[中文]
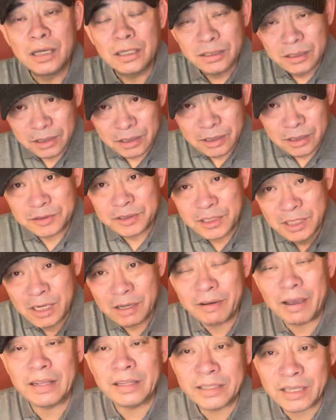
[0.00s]
这个另
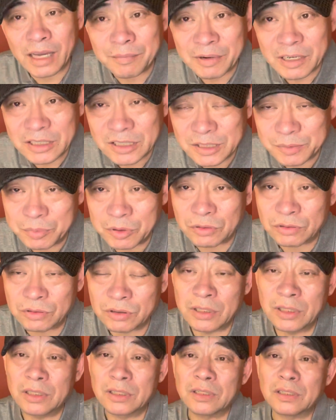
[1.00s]
外的样板戏，比如
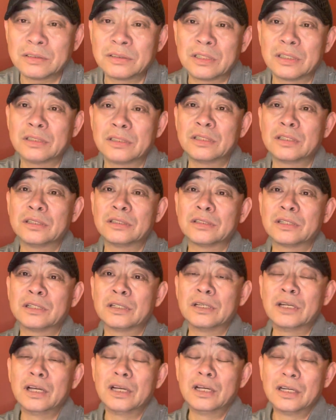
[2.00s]
说这个这个这个这个